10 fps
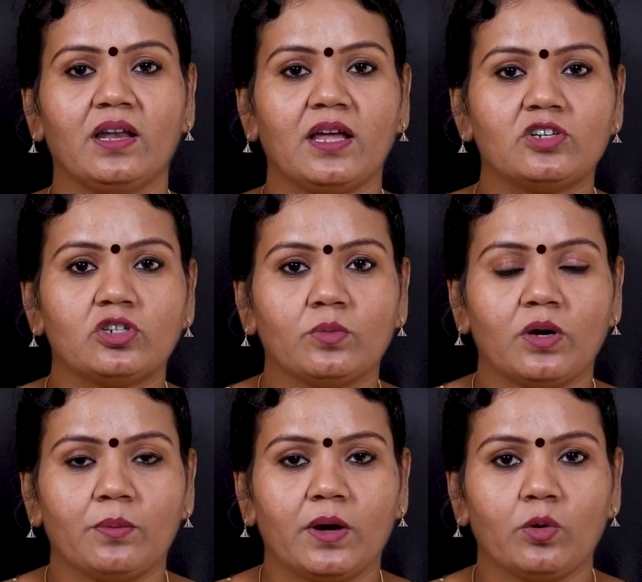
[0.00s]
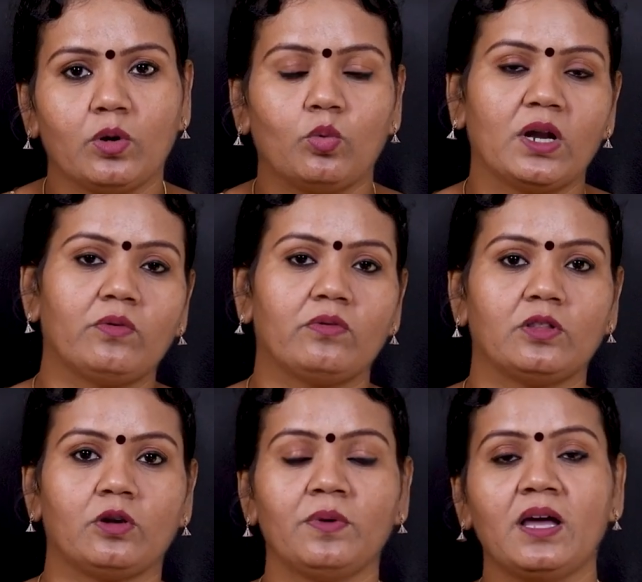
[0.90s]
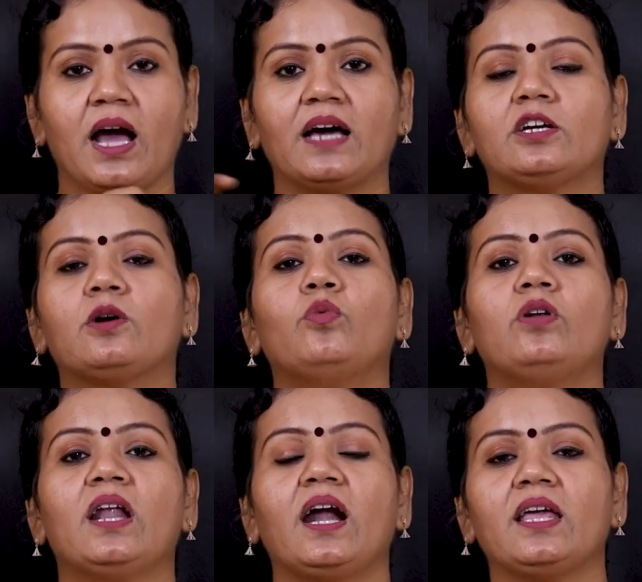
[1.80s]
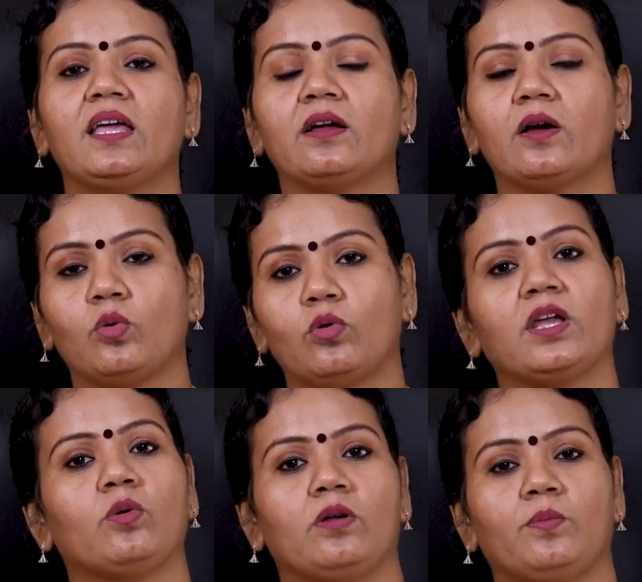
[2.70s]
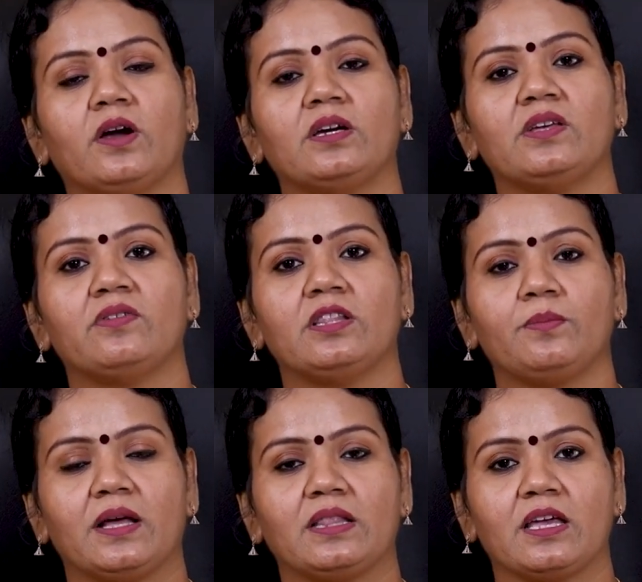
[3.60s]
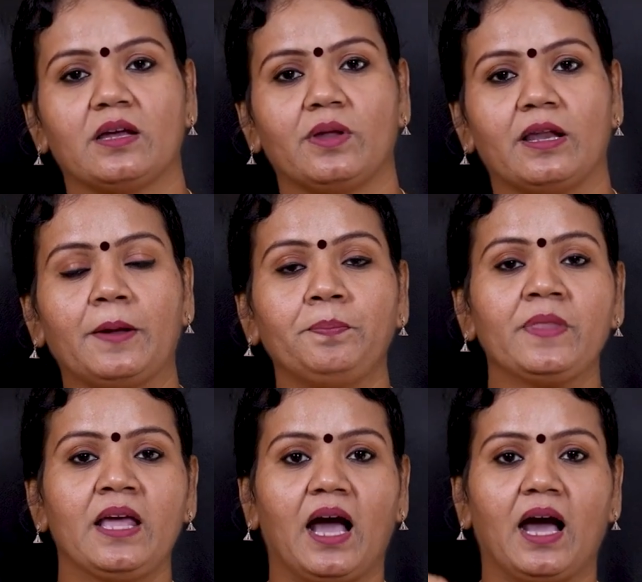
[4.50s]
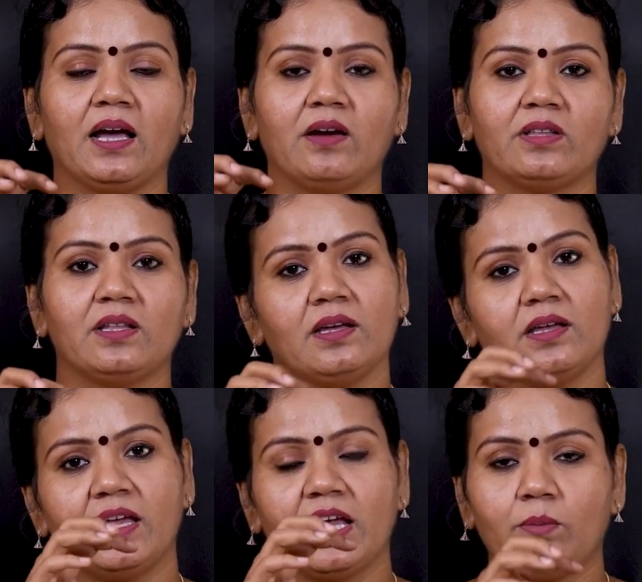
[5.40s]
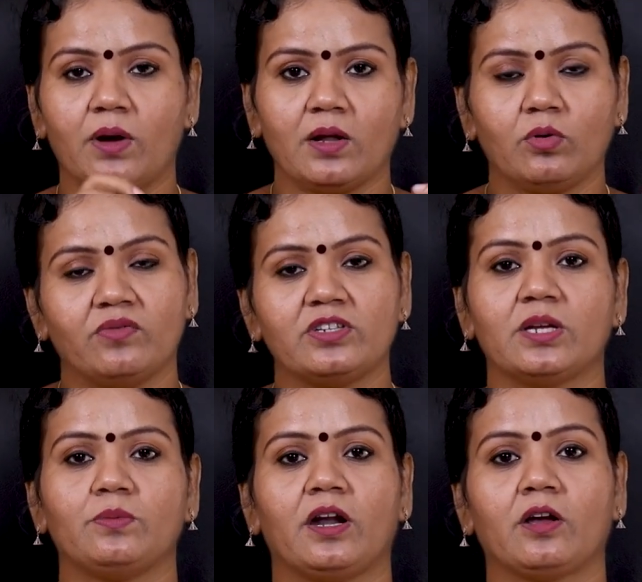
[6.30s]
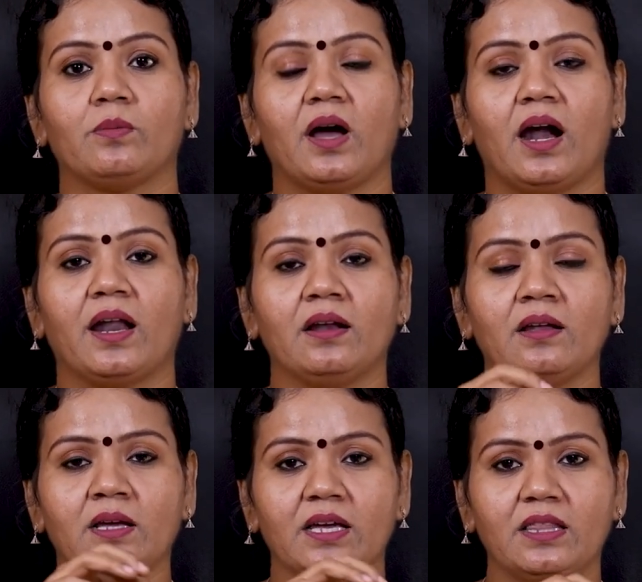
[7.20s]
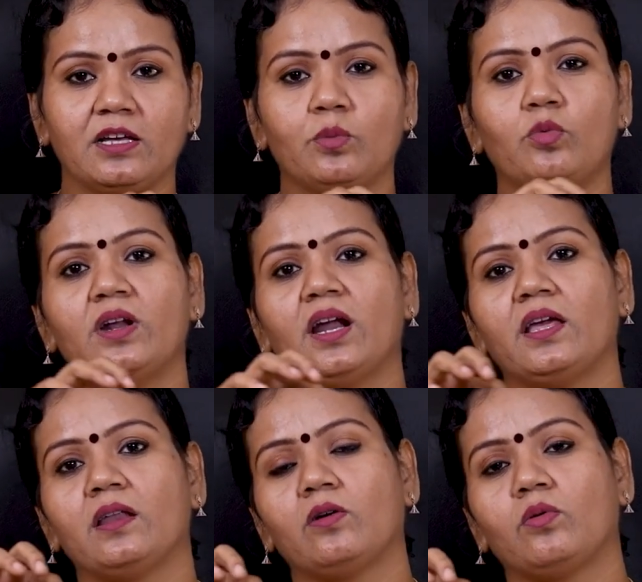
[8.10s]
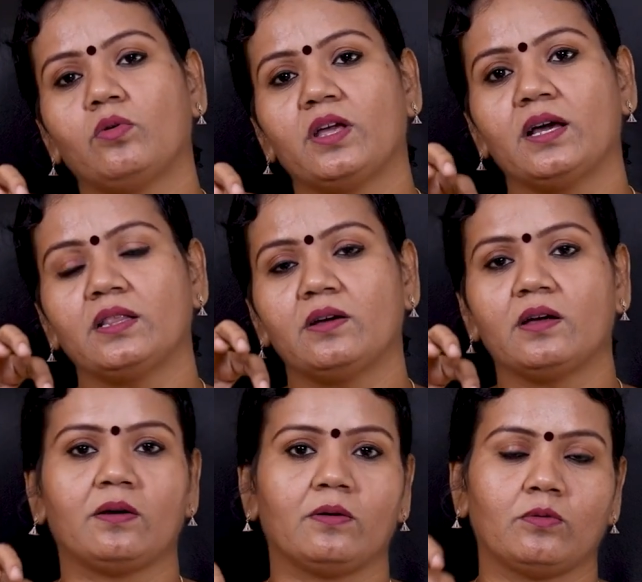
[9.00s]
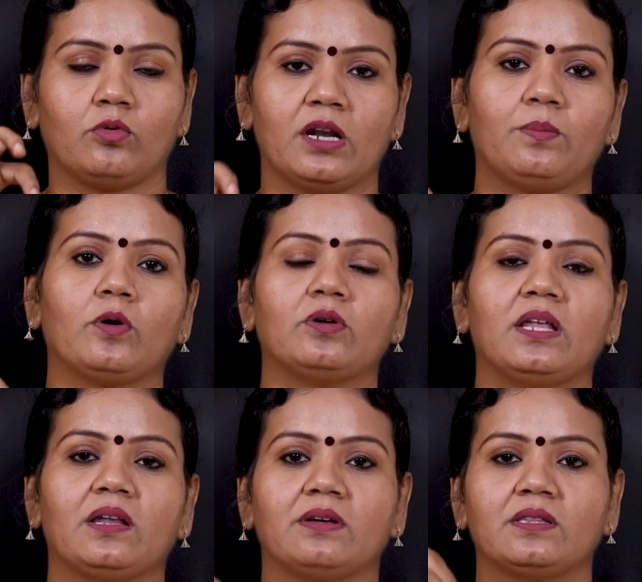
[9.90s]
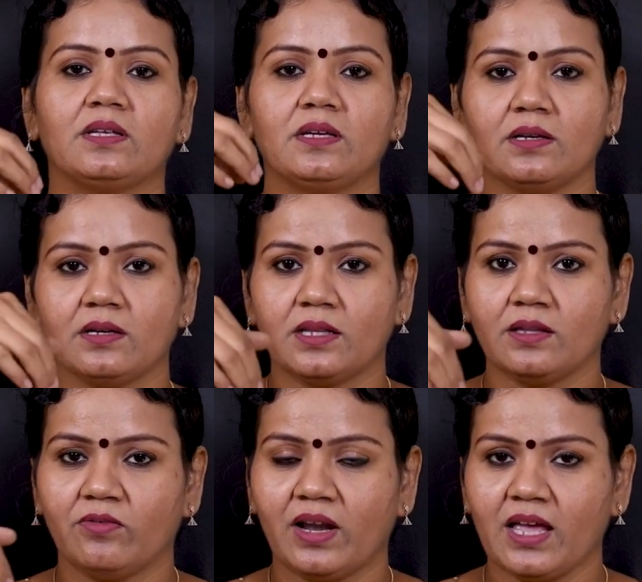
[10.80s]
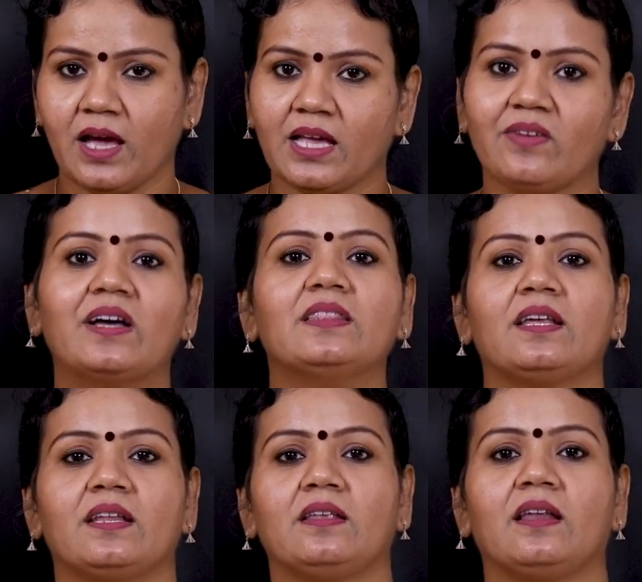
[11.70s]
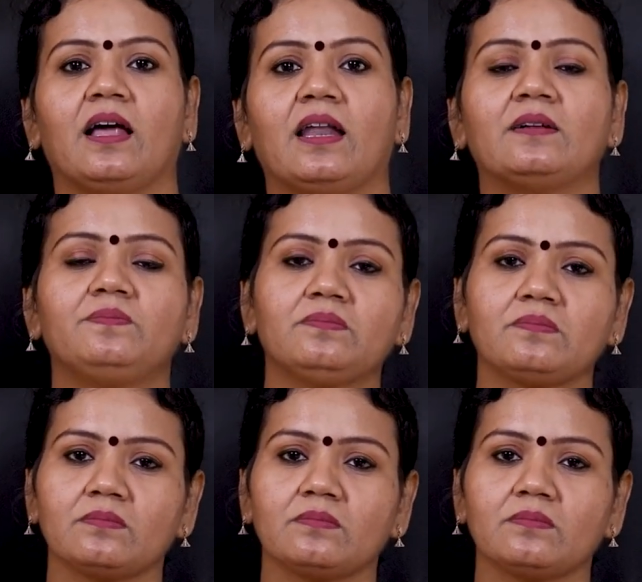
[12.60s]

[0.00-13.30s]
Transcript: வெளியேற்றணுங்கிற மாதிரி ஒரு உணர்வு வந்துடும் அதுக்கு முன்னாடி இருக்கக்கூடிய ஒரு பகுதி வந்து பார்த்திங்க அப்படின்னா அங்கே வந்து இயல்பான ஒரு விஷயம் நடக்கும் ஆனால் இதுக்கு முன்னாடி இருக்கக்கூடிய அந்த குடல் பகுதியில் வந்து அது வெளியாகி வந்துடுறது இருக்கிறதுனால